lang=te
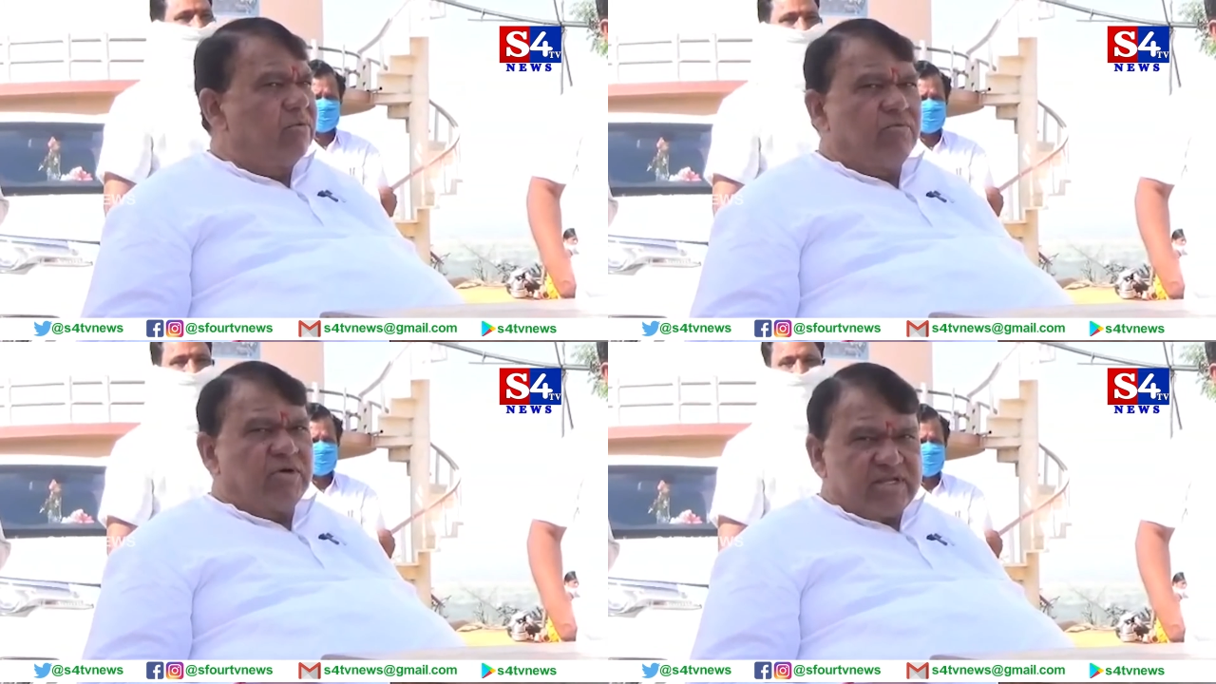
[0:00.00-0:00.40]

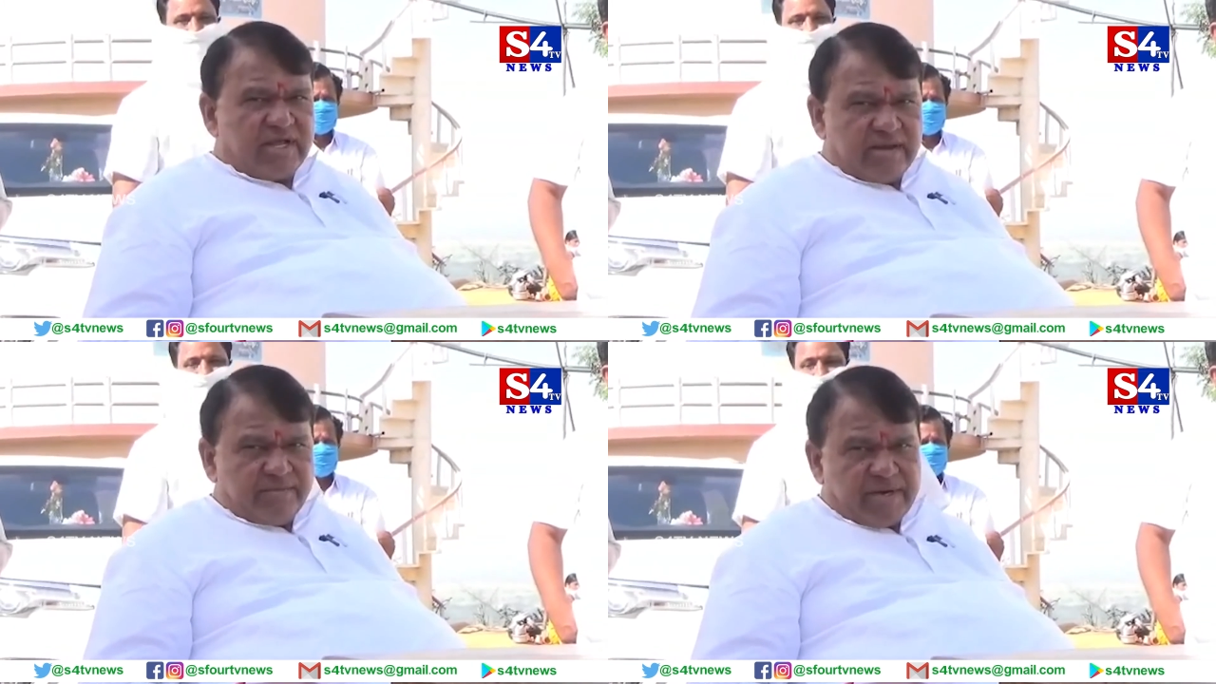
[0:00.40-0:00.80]

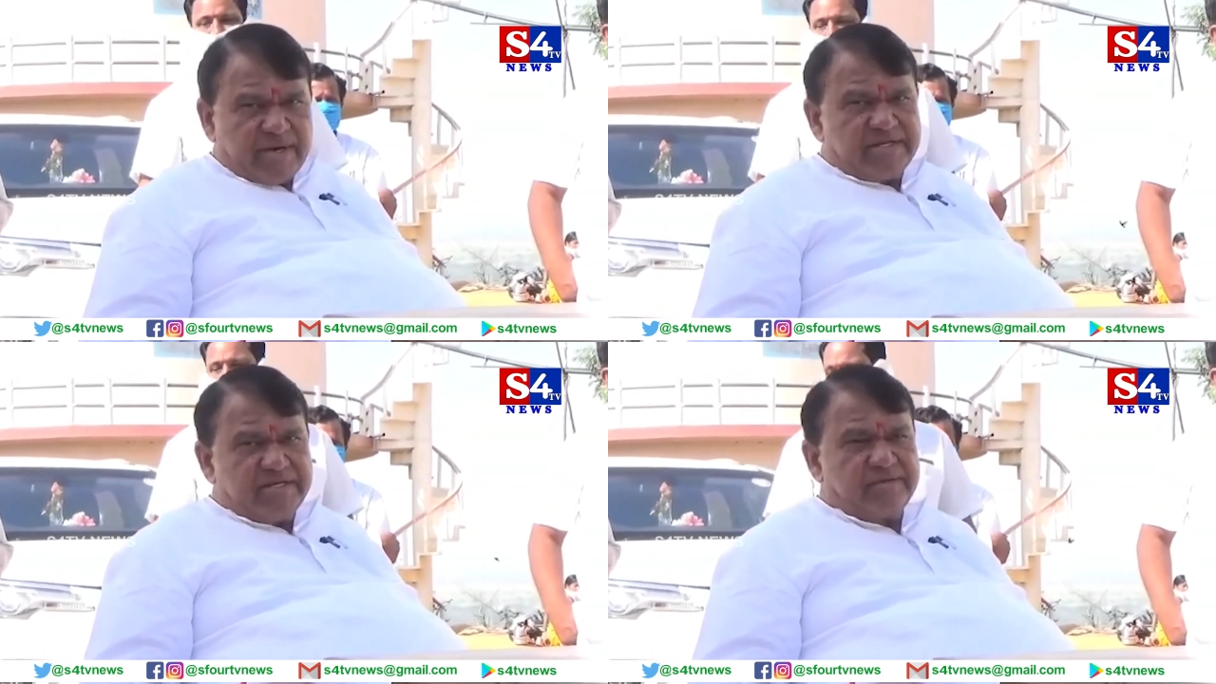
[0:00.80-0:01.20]
వరిధాన్యం
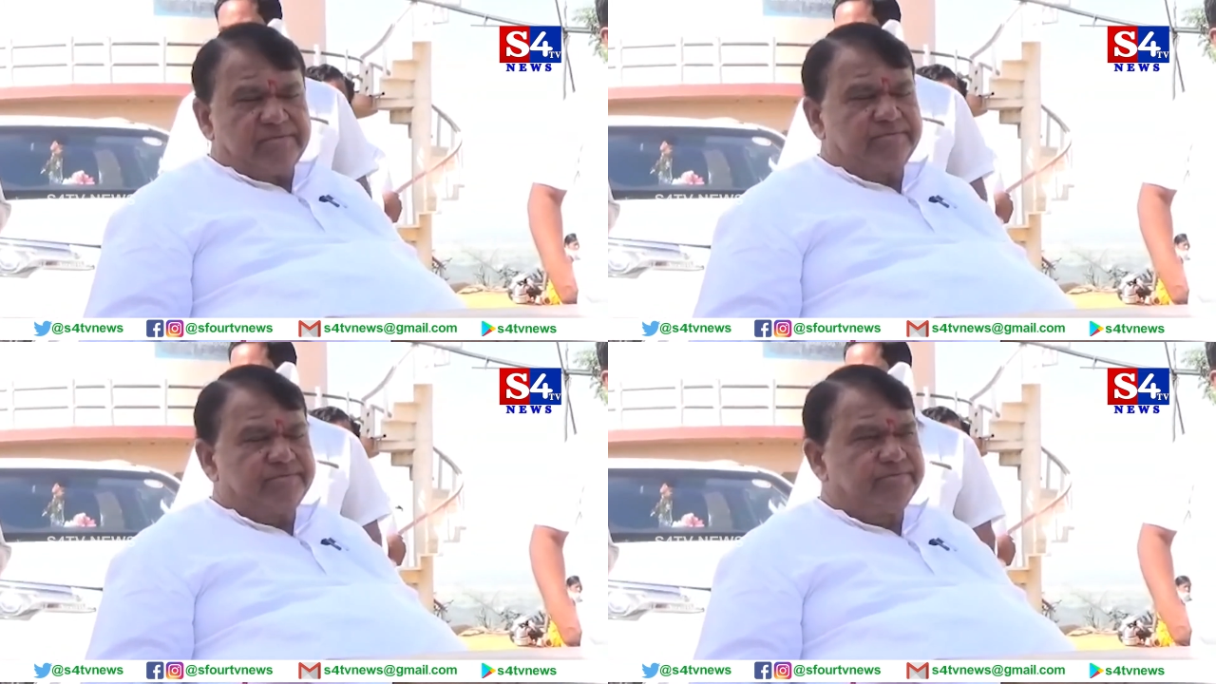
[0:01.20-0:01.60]
పండించారు
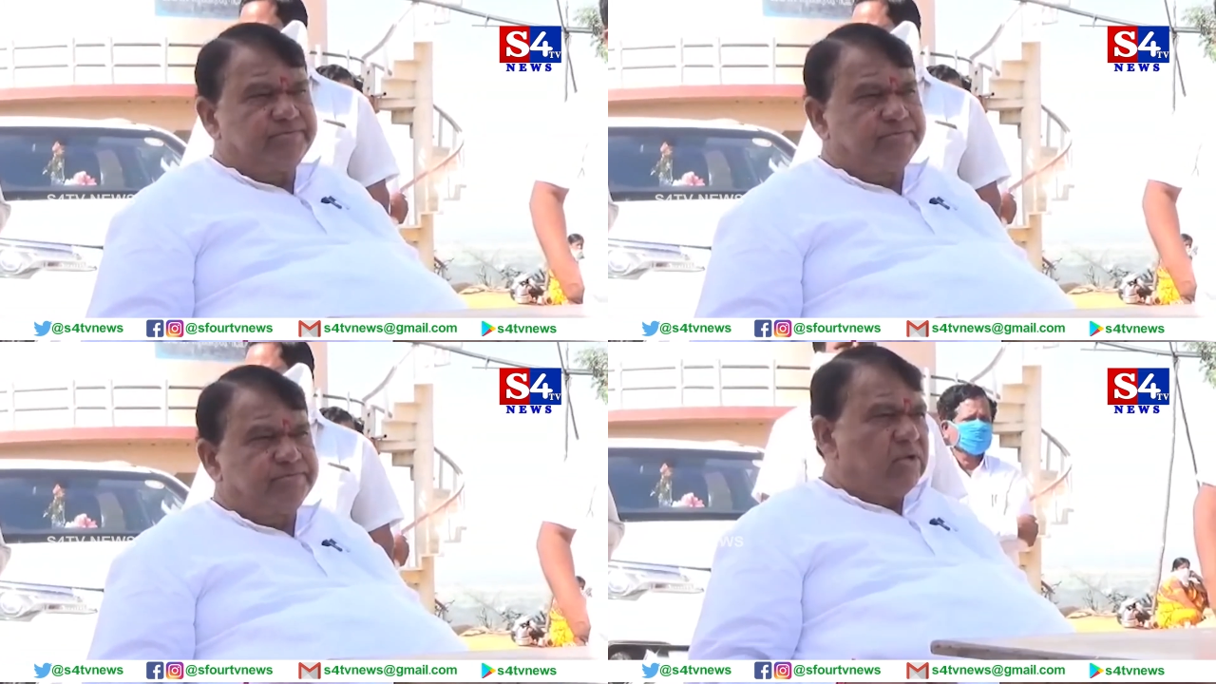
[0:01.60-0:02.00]

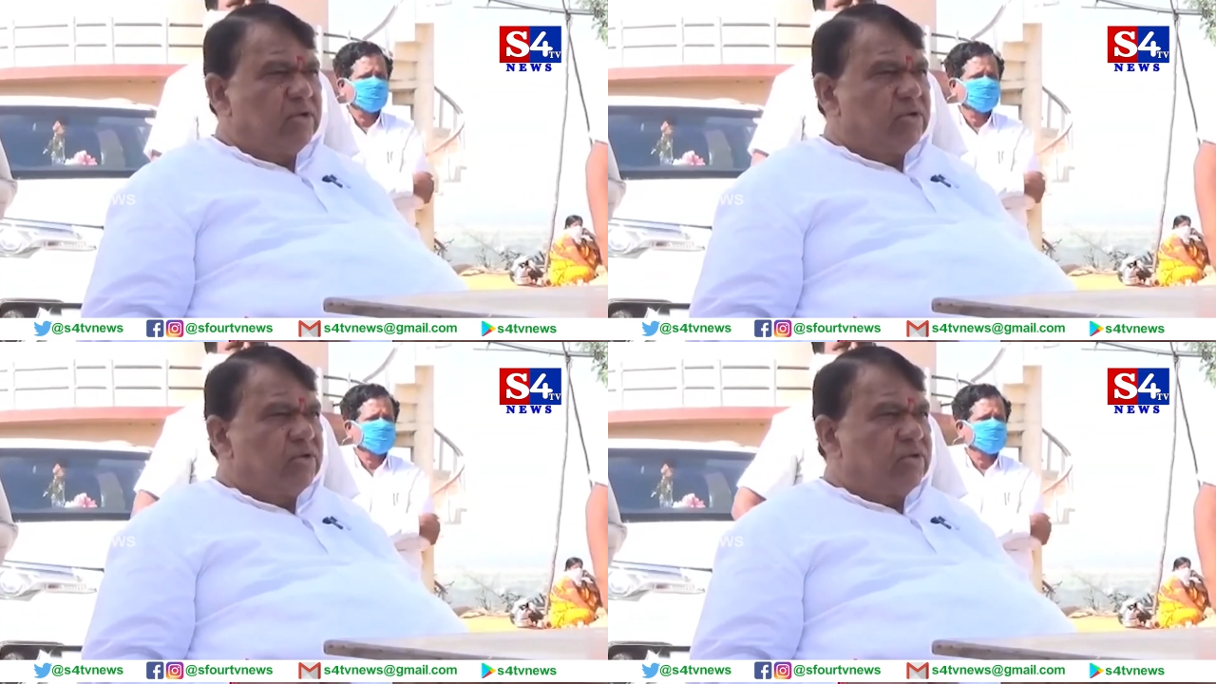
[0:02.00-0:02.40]

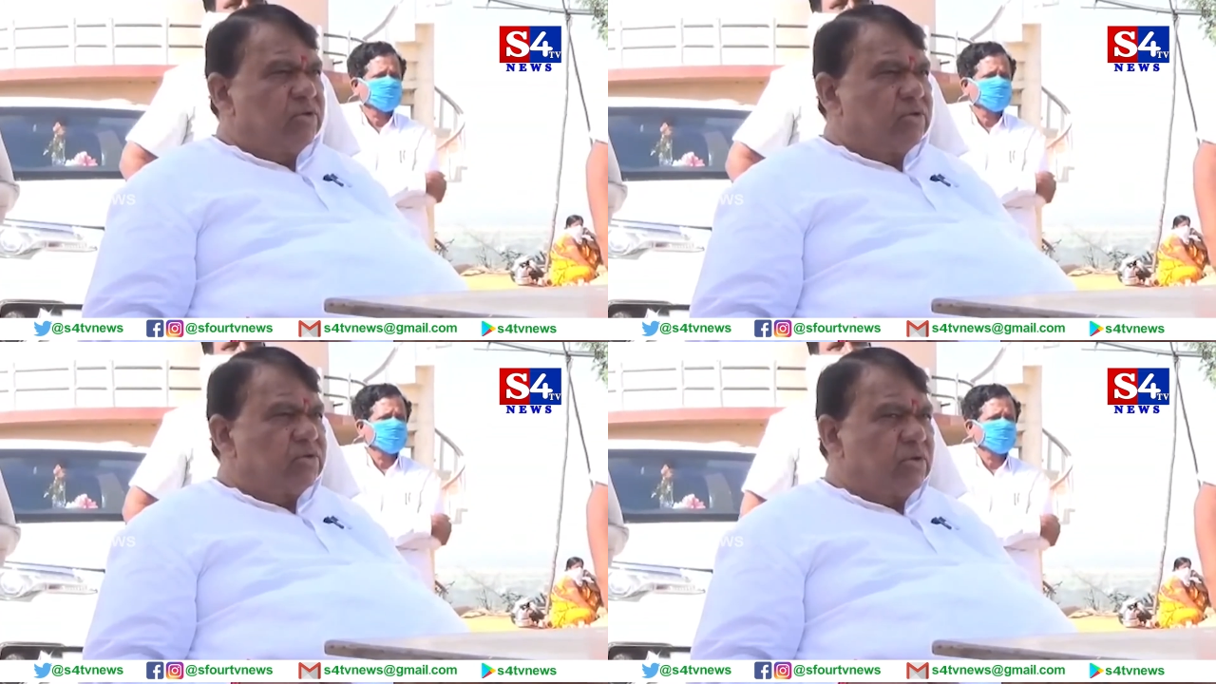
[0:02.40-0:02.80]

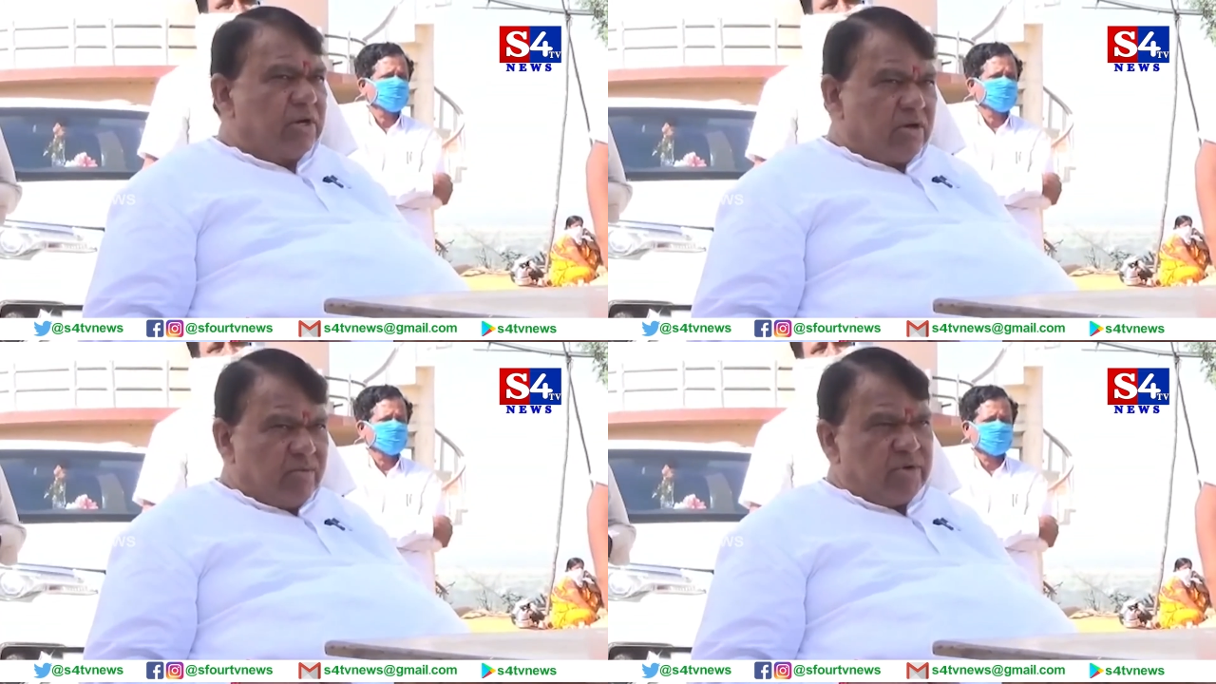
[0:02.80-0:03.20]
సో
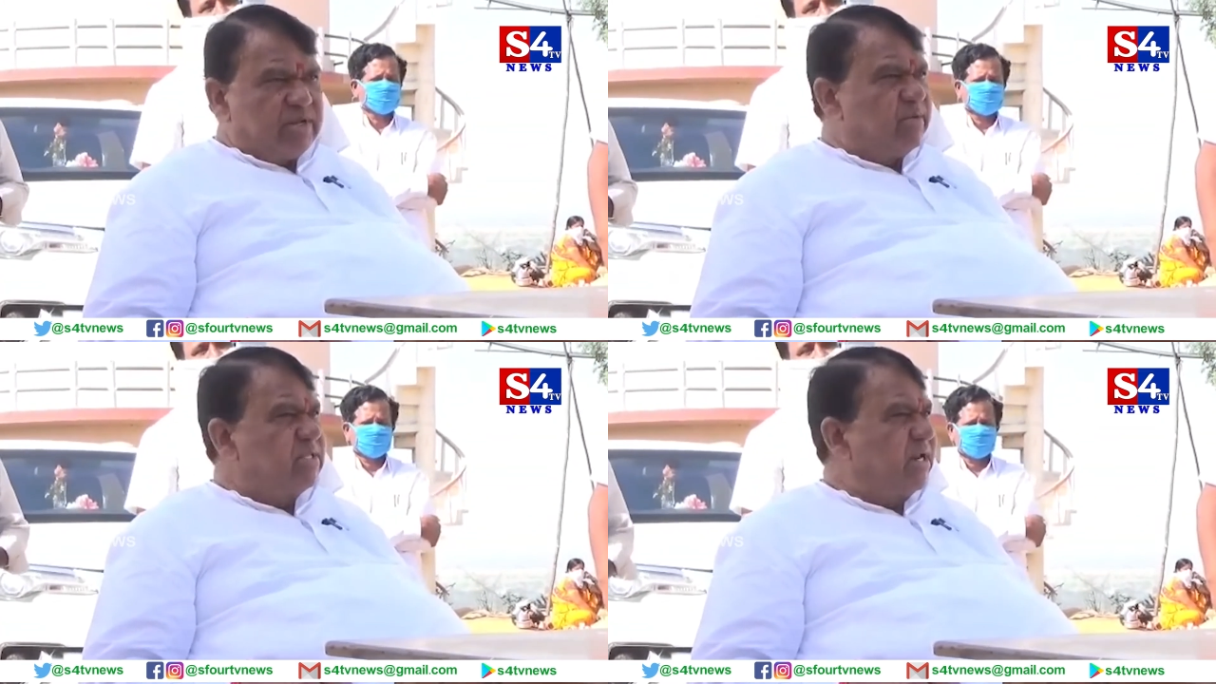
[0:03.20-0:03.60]
గౌరవ
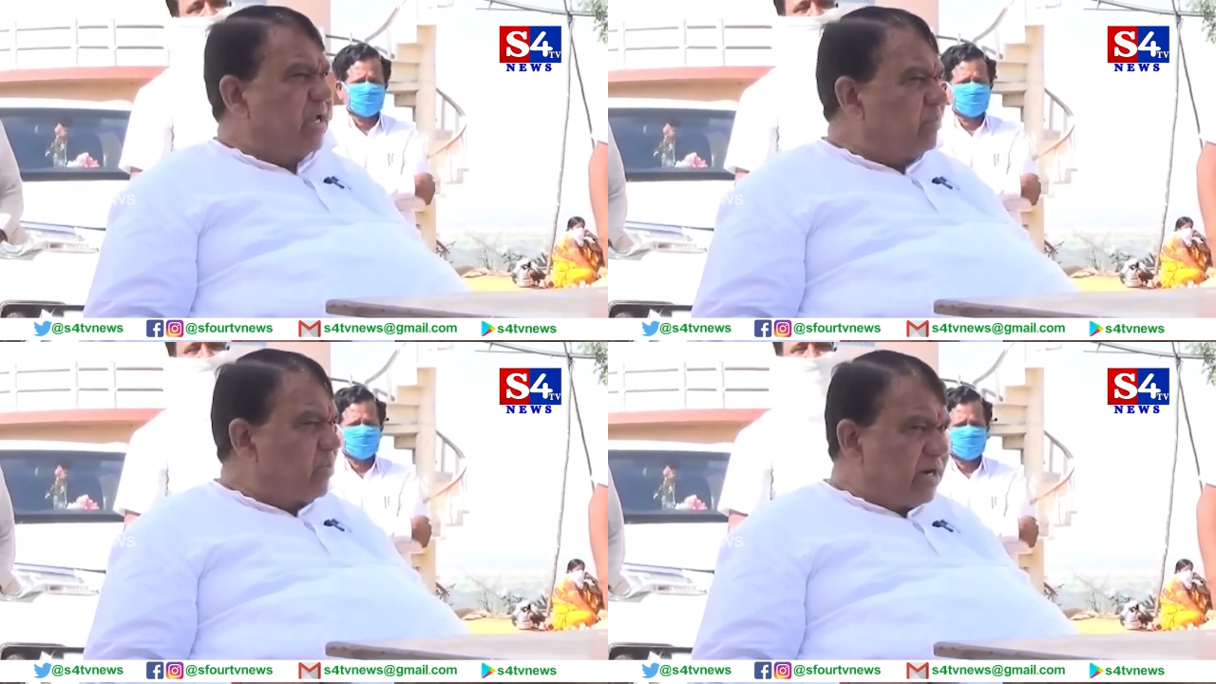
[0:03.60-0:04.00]
ముఖ్యమంత్రి
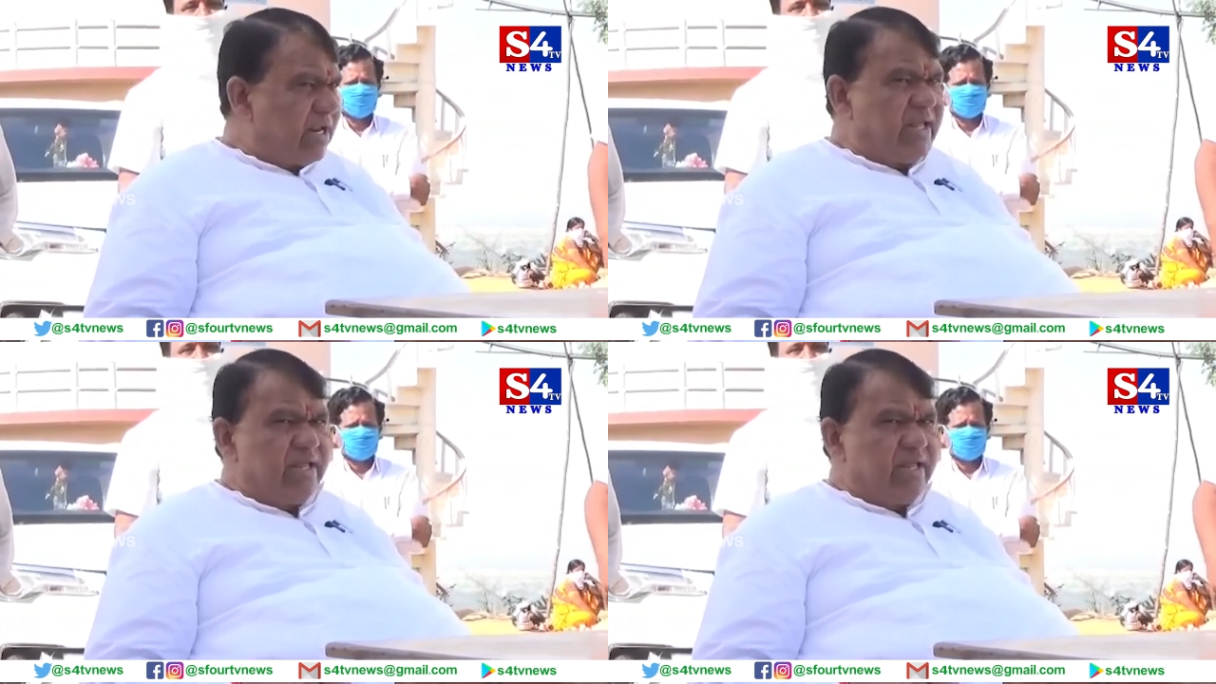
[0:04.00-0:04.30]
గారు మొన్ననే